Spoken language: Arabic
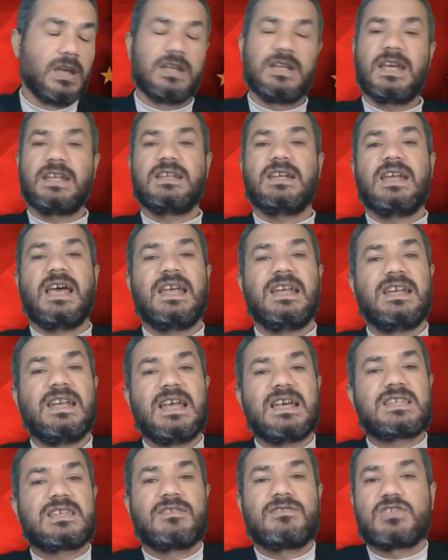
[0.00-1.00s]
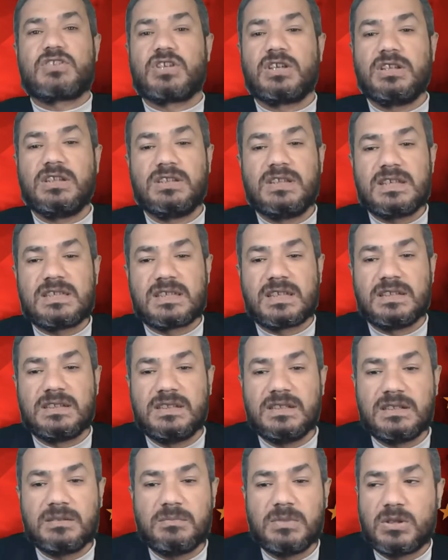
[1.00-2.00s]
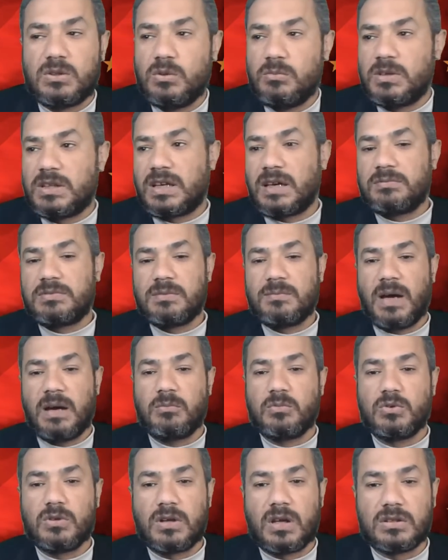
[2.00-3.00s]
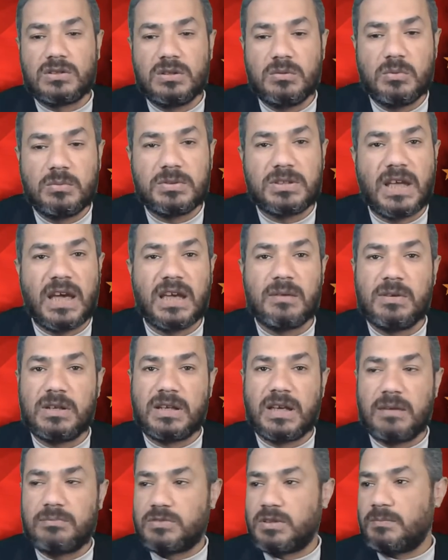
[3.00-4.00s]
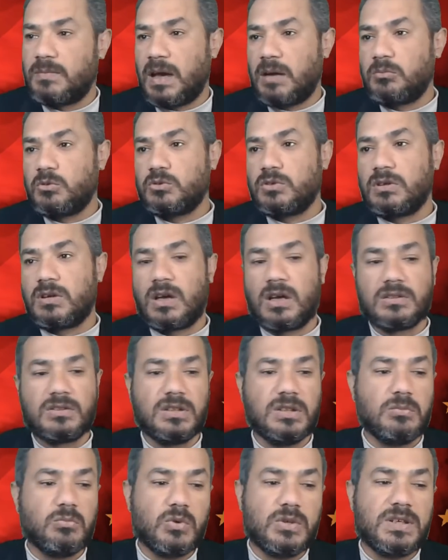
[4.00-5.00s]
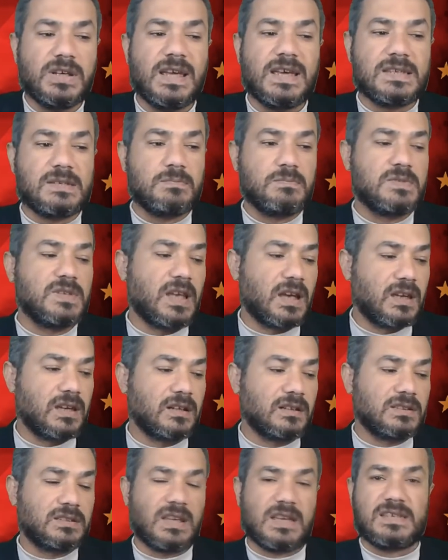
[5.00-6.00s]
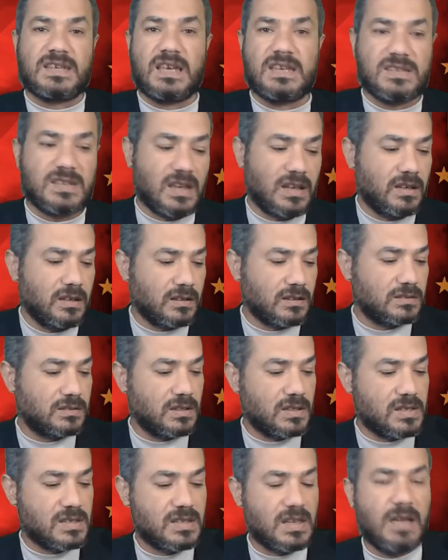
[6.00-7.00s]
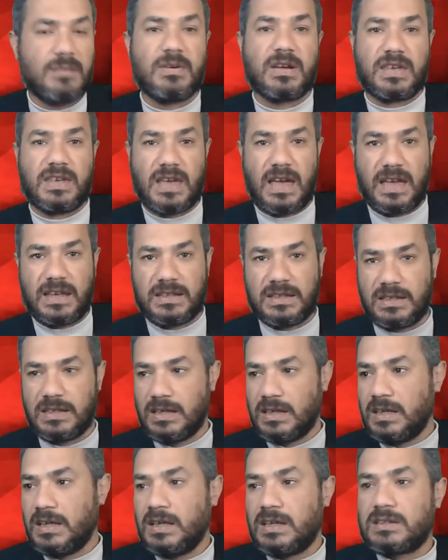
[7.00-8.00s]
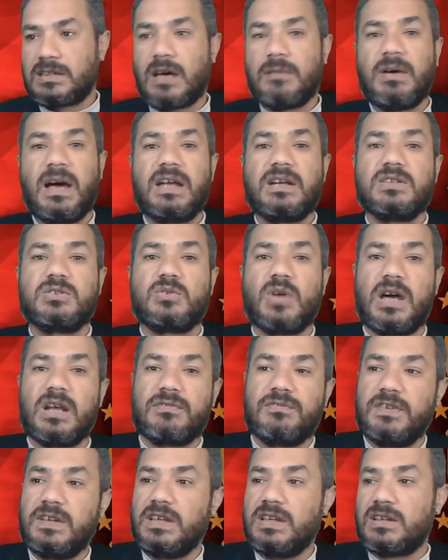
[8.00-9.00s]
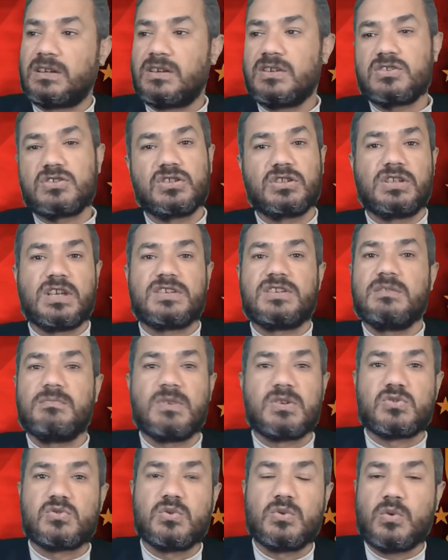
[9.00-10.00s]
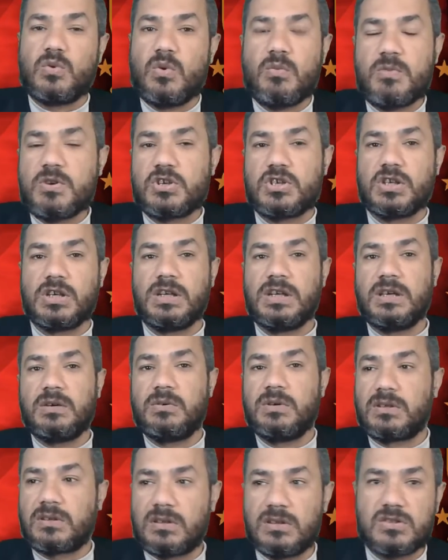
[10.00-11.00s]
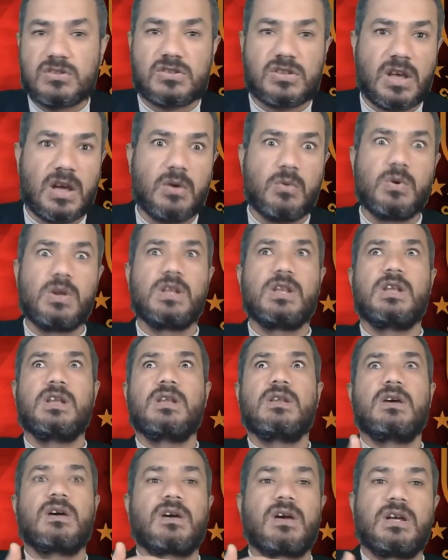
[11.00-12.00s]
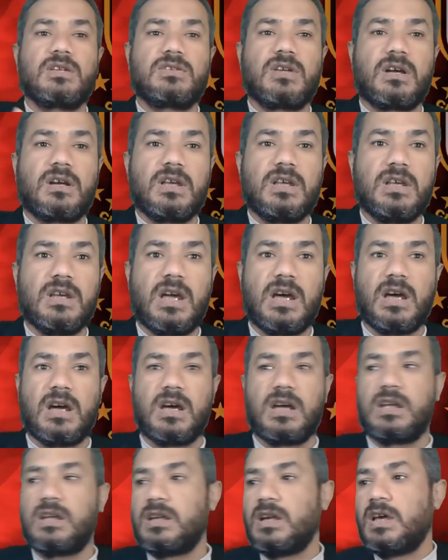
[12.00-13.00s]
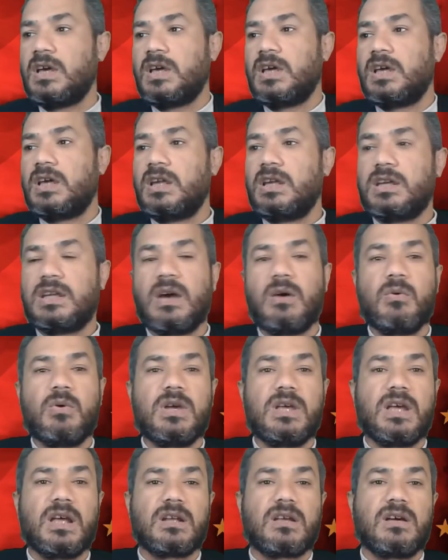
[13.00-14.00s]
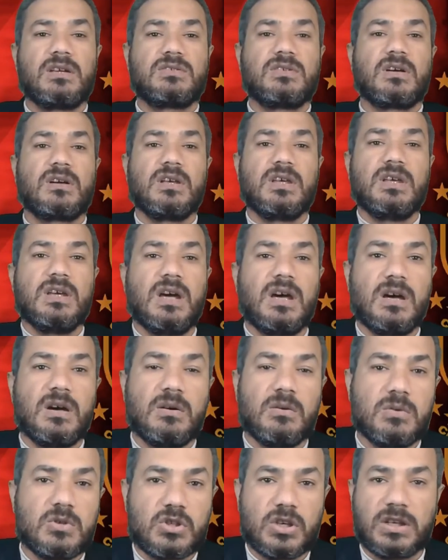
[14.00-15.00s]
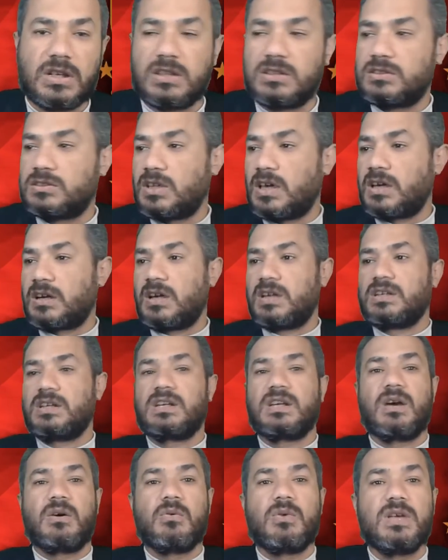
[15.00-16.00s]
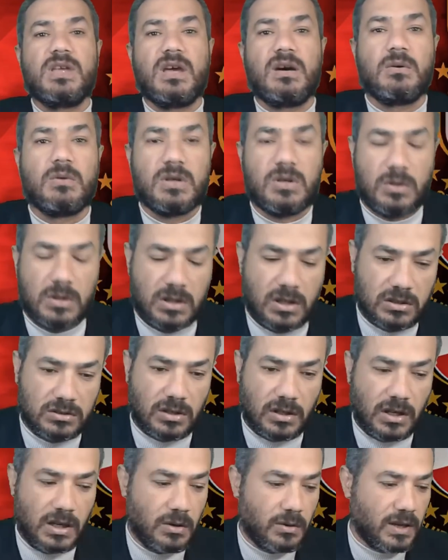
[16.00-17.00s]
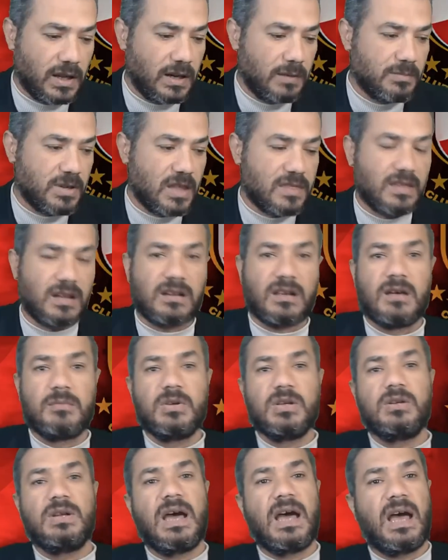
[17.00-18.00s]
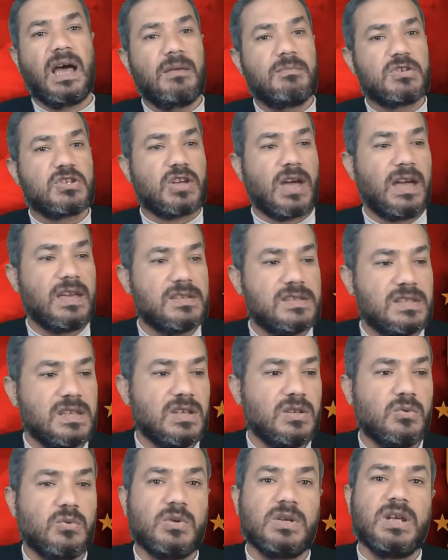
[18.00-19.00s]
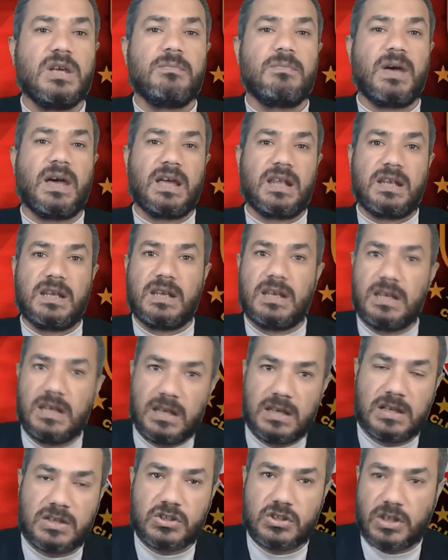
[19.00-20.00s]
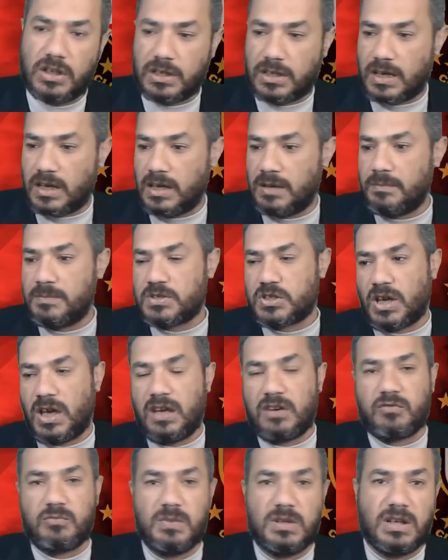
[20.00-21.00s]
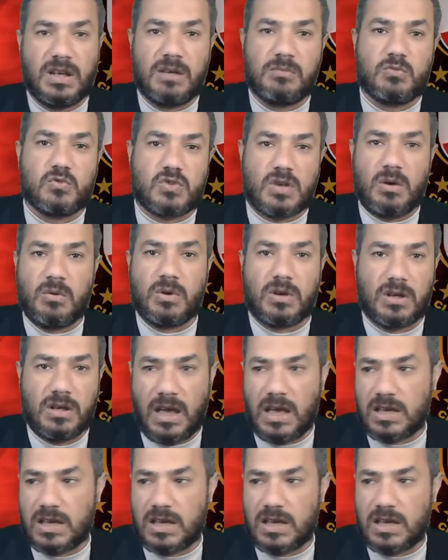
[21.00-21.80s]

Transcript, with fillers: النادي الاهلي للاسف الشديد ناس كتير بتلوم الكابتن محمود الخطيب وبتهاجم الكابتن محمود الخطيب والناس بذاكرتها زي ذاكره السمك يعني. طبعا انتوا عارفين قصه ياسين منصور ومشي ليه والقصه والقطريه الجويه القطريه وشركه الطيران الجويه القطريه والكلام من هذا القبيل لا مش عايزين ونبقى الشركه مش عارف مين هي المسوق